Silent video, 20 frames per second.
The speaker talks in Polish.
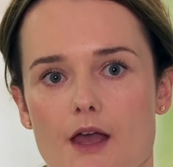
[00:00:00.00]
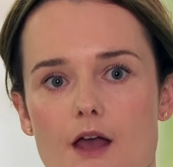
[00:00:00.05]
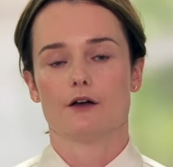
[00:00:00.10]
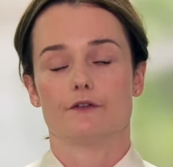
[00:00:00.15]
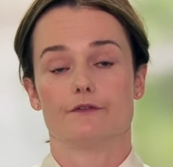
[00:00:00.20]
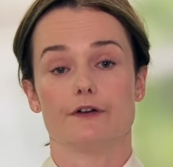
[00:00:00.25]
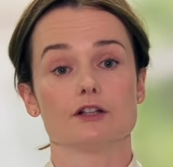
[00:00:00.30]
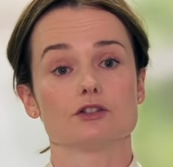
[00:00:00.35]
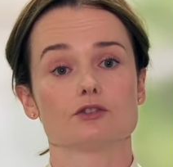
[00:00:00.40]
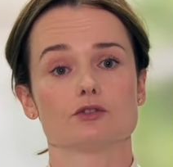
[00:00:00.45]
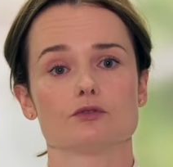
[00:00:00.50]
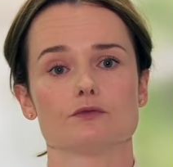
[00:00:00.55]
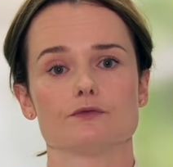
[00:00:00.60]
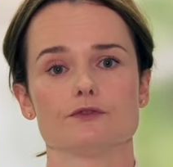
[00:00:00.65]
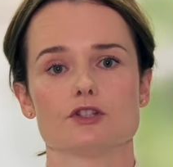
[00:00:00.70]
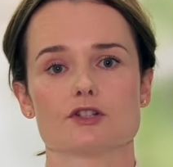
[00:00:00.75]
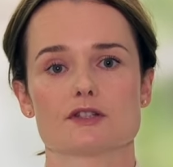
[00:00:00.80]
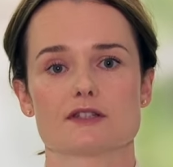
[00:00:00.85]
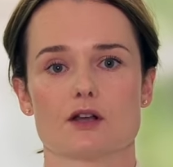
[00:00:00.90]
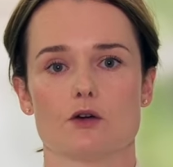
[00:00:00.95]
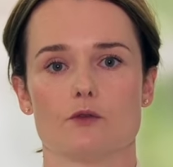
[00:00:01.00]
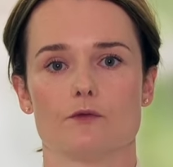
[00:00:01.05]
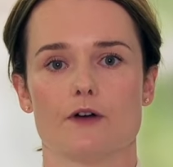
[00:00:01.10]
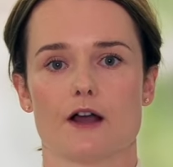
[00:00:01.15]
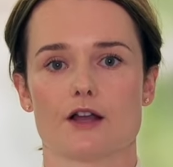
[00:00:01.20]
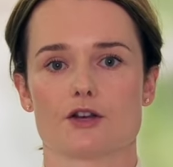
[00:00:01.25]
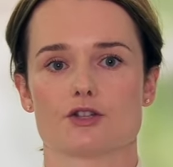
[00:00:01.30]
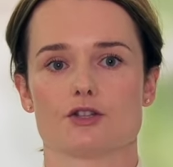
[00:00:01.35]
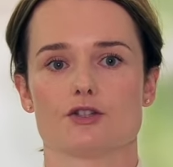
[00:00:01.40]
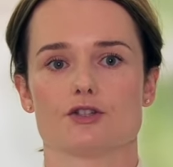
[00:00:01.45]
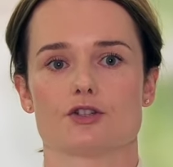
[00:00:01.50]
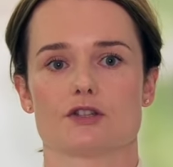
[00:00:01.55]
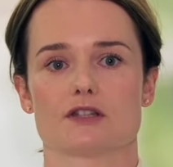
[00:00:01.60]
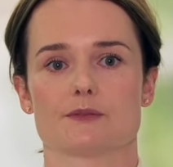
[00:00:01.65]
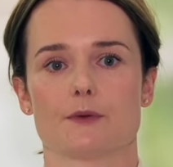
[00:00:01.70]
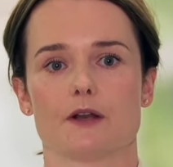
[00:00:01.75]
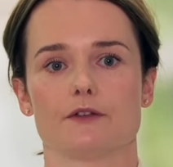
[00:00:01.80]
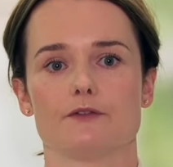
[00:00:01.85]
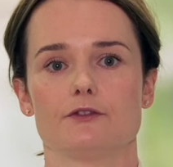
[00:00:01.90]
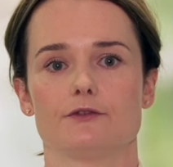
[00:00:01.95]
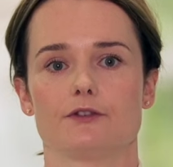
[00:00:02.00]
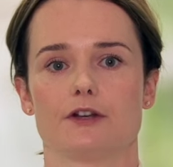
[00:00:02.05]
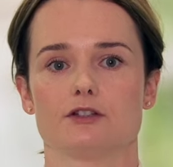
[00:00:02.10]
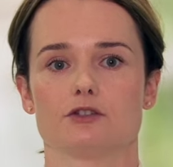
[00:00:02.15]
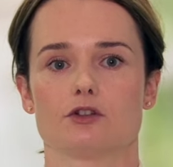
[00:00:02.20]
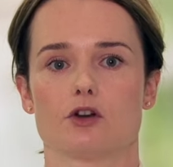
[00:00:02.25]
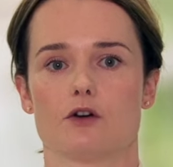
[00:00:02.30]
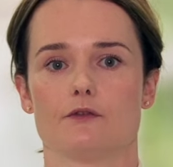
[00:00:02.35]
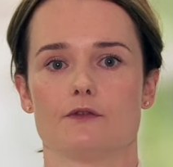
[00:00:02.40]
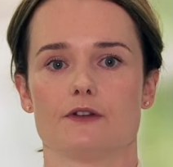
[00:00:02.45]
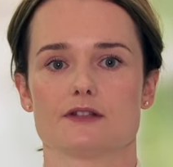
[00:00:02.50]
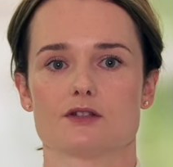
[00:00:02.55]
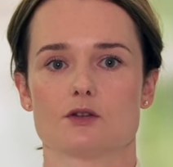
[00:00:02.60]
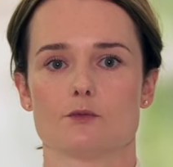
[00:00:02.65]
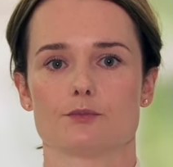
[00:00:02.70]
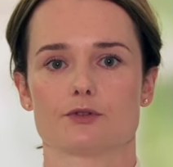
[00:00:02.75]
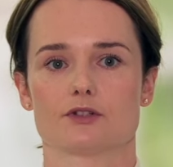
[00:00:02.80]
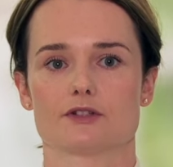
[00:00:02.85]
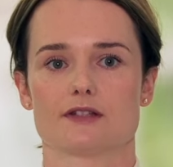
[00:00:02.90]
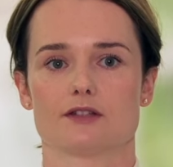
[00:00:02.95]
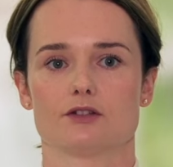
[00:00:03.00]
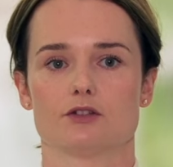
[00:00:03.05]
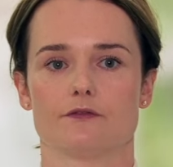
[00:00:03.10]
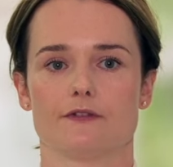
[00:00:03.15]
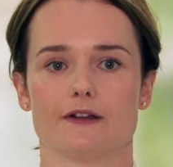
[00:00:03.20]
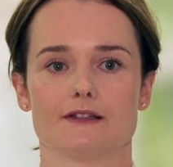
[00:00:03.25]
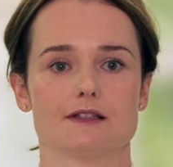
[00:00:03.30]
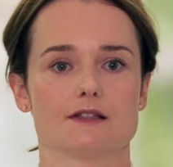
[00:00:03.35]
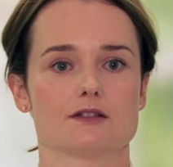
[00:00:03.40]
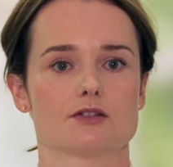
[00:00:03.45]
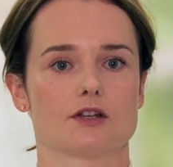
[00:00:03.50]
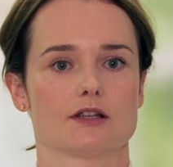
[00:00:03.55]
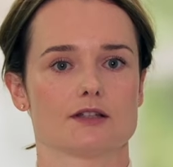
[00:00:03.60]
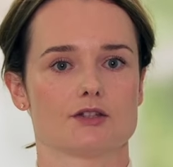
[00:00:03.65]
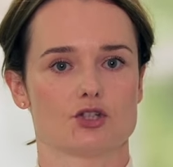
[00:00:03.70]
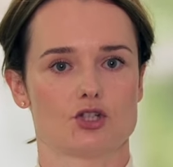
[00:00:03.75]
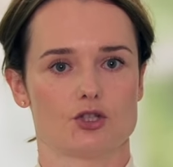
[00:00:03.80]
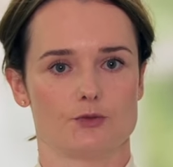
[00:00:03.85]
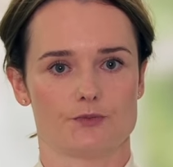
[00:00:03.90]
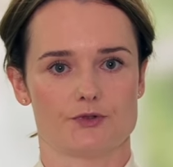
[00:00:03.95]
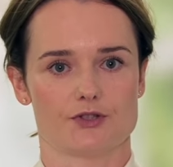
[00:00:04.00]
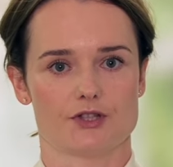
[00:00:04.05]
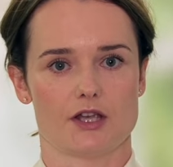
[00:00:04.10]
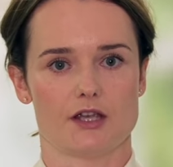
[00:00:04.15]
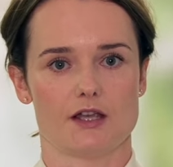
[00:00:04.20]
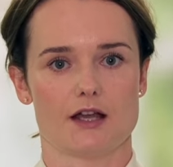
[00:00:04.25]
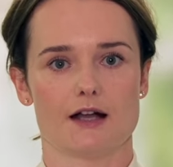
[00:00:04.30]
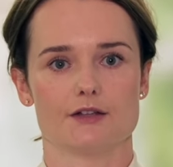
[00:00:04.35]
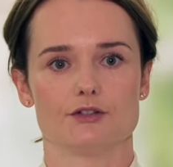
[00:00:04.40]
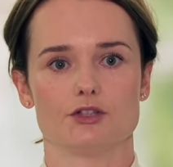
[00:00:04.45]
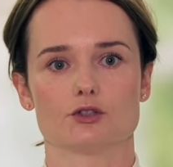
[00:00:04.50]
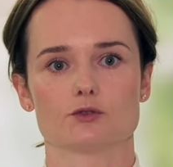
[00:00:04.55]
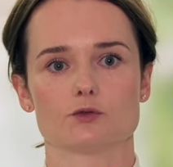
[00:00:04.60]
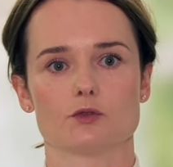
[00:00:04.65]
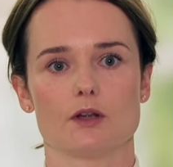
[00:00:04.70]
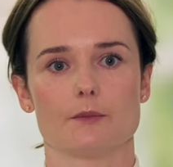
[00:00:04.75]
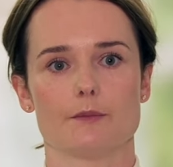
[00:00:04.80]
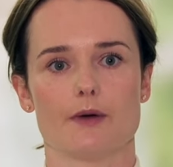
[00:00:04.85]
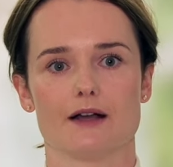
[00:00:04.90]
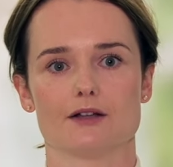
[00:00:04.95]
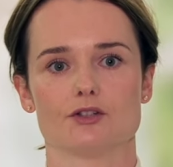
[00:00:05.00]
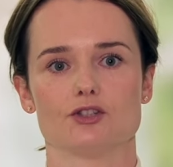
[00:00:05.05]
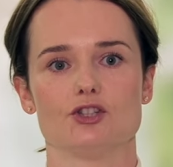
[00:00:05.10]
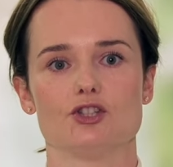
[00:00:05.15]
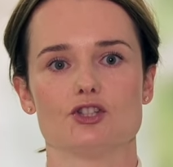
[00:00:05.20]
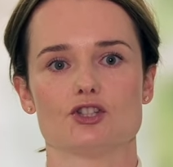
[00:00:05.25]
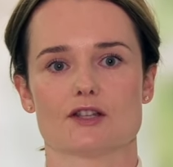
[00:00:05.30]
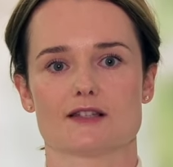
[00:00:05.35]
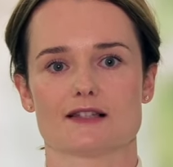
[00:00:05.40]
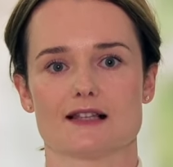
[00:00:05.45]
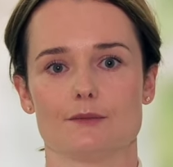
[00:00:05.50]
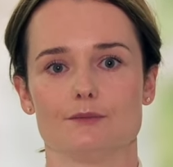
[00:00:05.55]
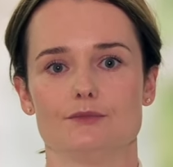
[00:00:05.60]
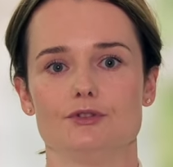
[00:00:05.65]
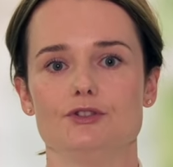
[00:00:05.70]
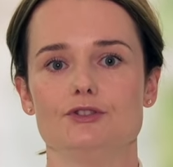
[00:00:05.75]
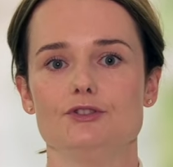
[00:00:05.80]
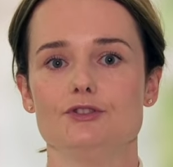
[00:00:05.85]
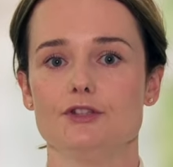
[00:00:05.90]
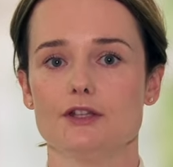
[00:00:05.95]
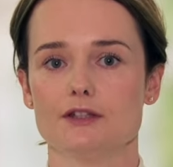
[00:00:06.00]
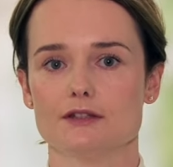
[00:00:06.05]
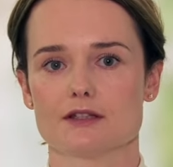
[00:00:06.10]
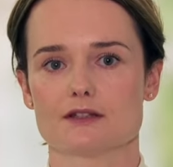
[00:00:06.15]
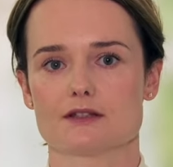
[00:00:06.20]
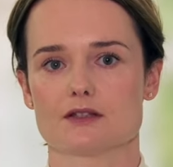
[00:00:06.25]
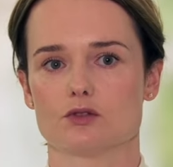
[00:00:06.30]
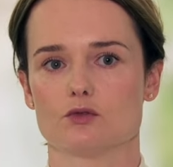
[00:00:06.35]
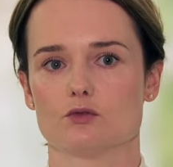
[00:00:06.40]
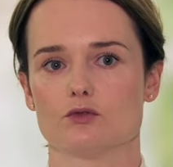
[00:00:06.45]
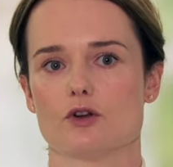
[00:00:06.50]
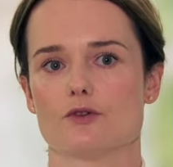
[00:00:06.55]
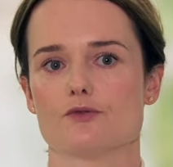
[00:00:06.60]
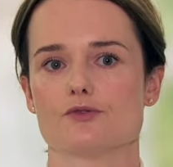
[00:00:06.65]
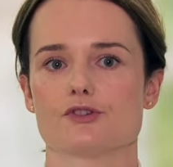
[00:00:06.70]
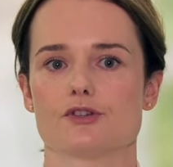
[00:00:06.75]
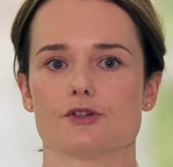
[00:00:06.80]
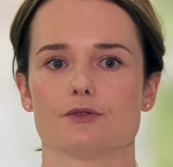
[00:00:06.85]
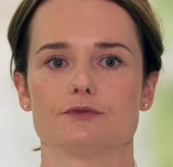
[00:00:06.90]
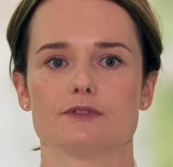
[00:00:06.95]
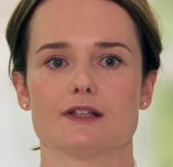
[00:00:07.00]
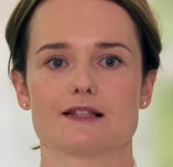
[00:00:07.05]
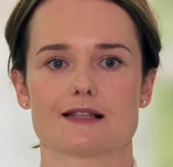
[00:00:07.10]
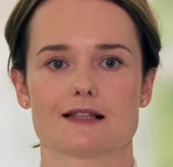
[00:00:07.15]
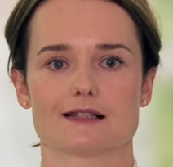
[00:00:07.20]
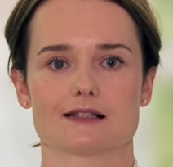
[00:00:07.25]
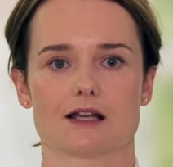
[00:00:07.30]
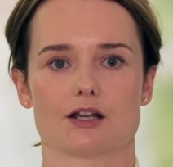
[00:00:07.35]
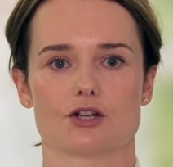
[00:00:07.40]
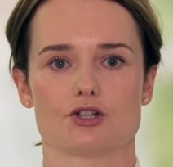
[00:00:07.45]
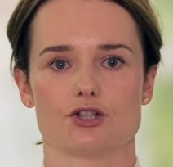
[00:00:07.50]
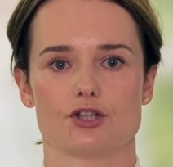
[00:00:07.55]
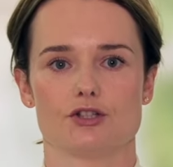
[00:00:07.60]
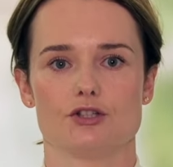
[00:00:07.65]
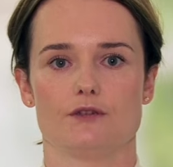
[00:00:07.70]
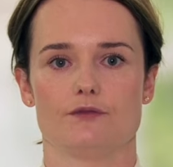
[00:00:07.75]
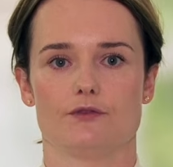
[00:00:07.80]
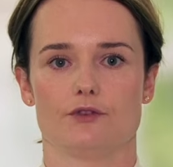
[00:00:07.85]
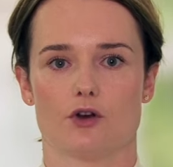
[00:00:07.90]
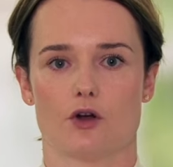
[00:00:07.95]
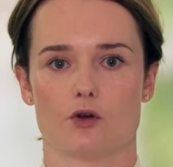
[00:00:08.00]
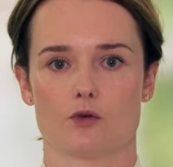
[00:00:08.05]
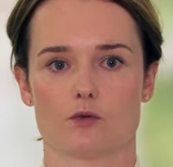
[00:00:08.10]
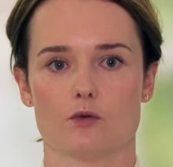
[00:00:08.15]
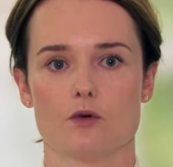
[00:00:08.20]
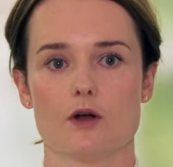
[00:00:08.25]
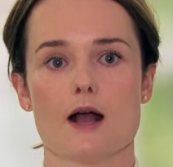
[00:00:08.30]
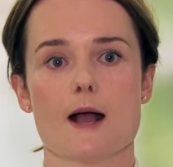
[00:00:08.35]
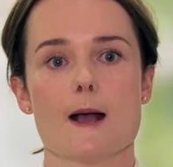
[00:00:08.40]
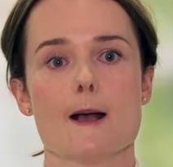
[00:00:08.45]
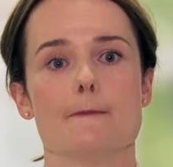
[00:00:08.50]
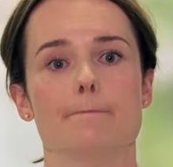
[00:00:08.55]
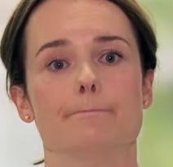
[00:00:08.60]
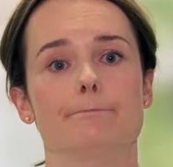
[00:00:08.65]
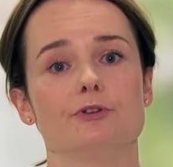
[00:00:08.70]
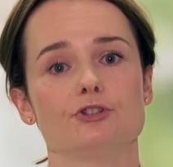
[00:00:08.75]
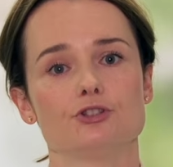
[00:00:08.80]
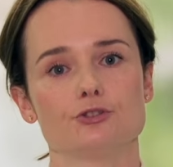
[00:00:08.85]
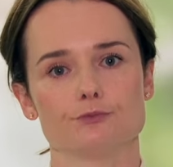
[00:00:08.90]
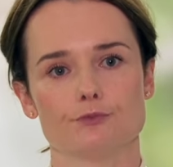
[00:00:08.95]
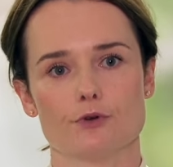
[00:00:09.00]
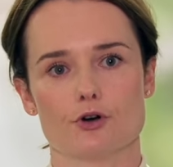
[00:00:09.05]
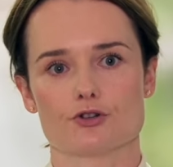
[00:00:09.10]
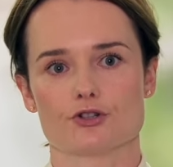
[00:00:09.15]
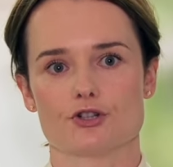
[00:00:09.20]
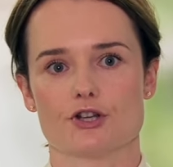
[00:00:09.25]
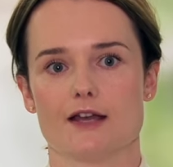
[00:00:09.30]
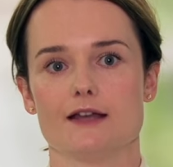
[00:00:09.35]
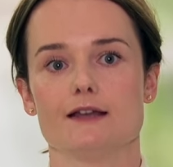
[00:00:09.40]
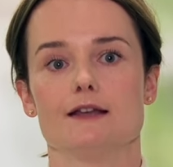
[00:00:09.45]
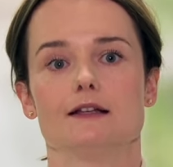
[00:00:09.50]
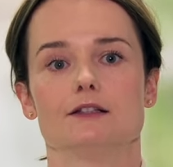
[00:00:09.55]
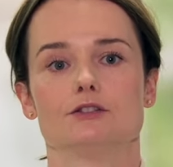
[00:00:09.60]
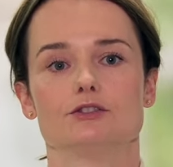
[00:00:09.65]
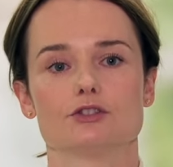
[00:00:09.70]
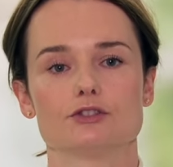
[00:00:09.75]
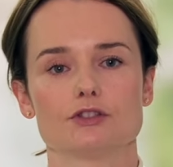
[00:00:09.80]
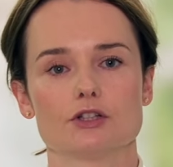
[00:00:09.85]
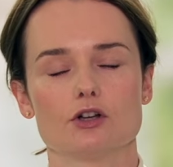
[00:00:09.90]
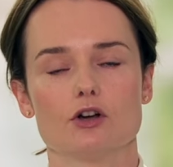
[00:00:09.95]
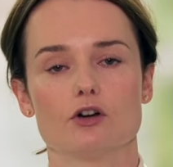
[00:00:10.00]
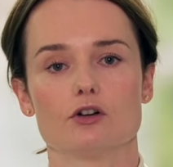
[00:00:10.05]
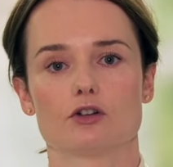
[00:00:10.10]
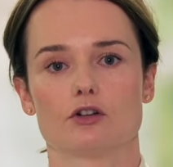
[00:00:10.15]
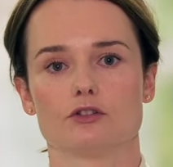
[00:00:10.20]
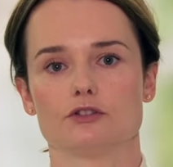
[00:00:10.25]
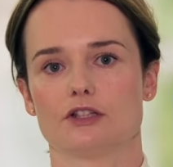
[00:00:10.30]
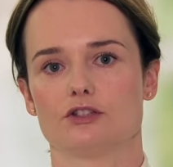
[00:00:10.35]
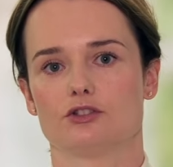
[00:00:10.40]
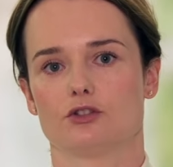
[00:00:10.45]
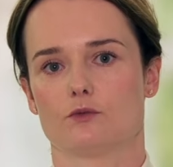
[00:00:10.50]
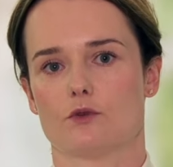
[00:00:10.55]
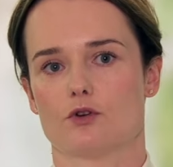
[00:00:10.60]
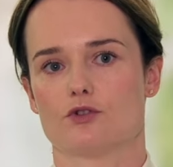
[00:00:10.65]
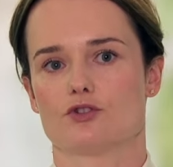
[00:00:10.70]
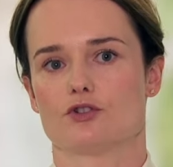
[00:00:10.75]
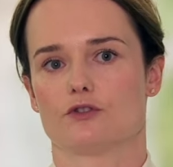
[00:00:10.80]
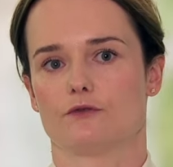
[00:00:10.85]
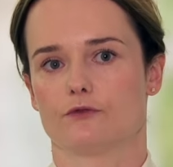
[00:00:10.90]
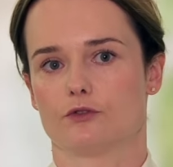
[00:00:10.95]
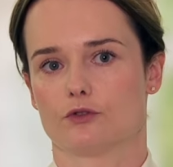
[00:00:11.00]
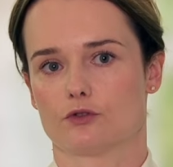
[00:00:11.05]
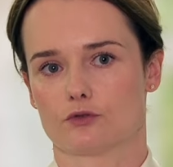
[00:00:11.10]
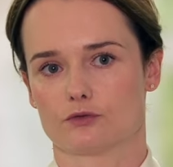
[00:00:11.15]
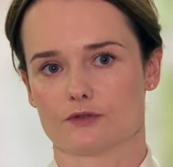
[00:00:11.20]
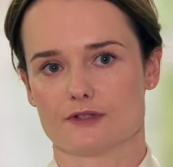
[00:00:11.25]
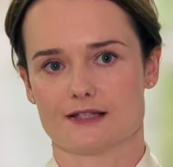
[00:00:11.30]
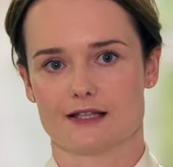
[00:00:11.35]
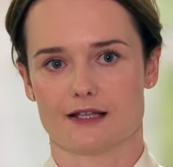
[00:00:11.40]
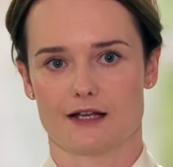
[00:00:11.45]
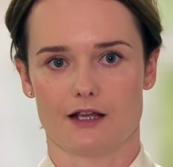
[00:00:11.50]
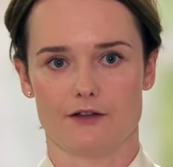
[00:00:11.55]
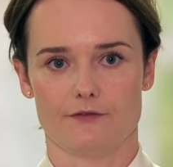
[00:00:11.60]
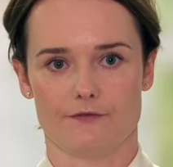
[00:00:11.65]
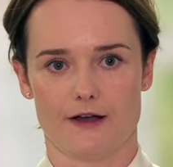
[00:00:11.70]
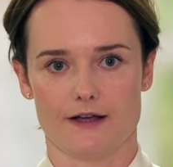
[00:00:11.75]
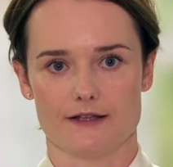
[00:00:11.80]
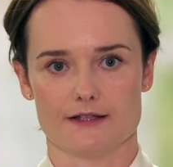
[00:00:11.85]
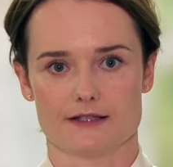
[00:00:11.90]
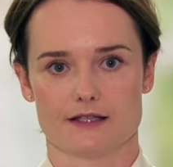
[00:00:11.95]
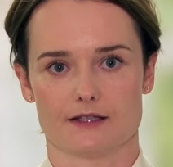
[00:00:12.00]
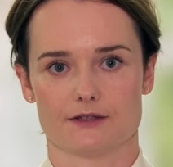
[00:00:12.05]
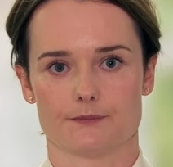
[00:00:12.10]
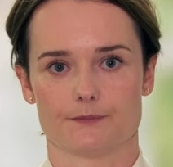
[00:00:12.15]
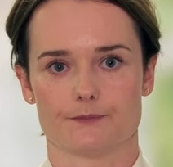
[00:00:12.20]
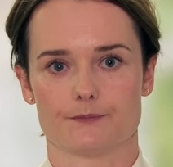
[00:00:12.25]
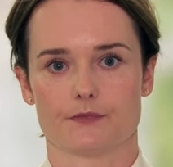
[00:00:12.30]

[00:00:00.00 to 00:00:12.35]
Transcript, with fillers: Warto również zauważyć, że sprawy frankowe są procedowane coraz szybciej, a niektóre banki czasami nie decydują się na zaskarżenie wyroku. Być może do tego grona dołączy wkrótce Raiffeisen.